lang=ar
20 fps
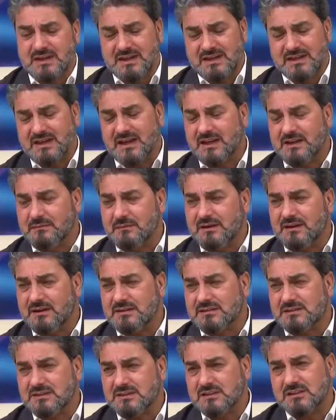يعني
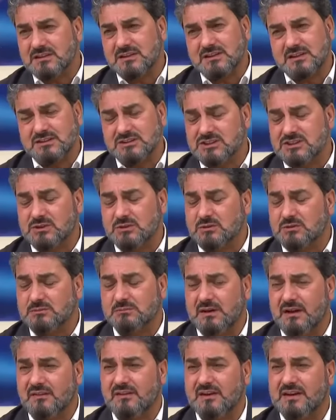مرات
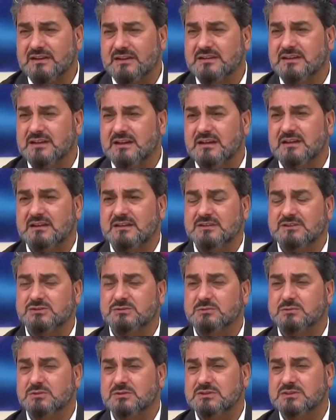يسيئون بعض الانديه
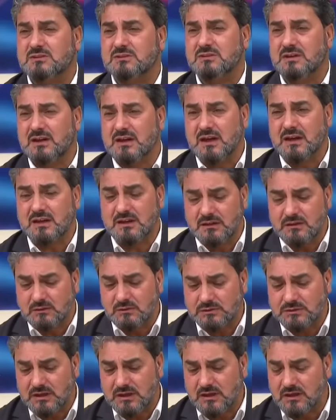الجمهور الزوراء
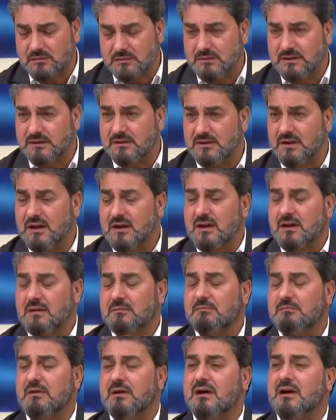لكنه دائما
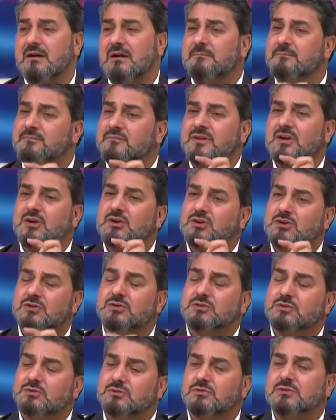ما
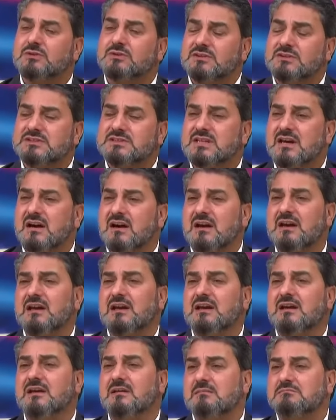ينطون
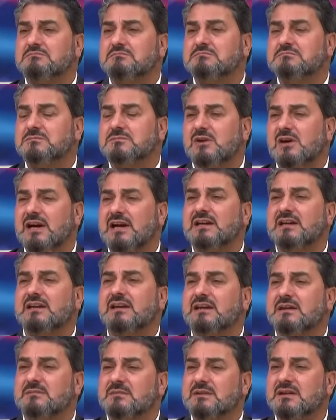رسالة
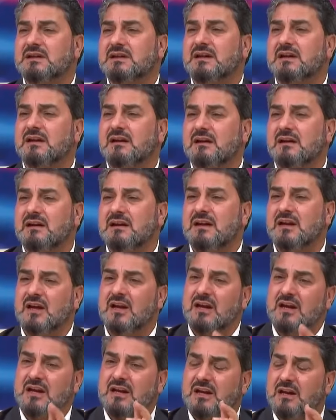معينة من خلال
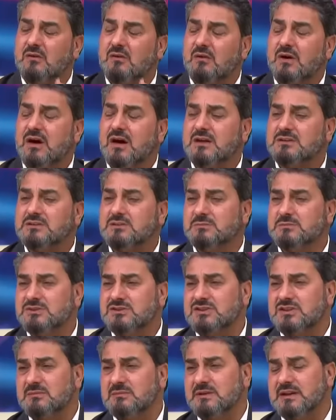لوحاتهم
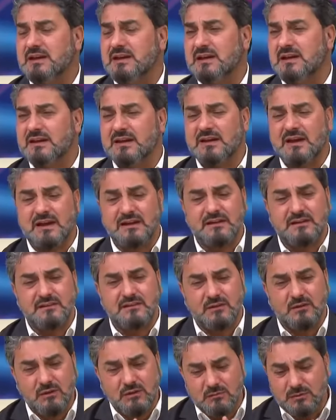الجميلة يعني
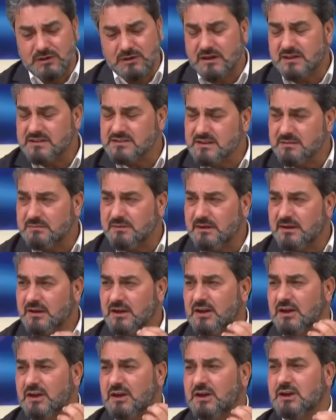إذا كل مناسبة
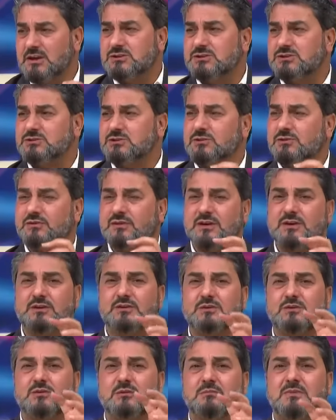تشوف
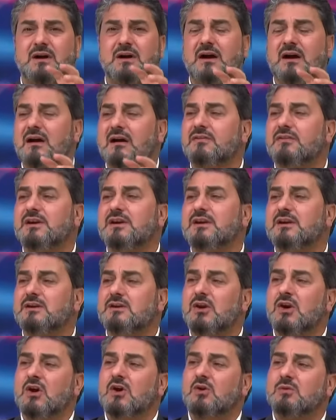أنهم
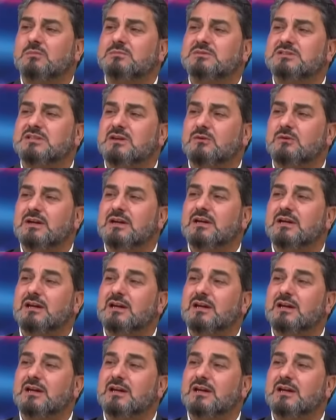حاضرين ومسوي لك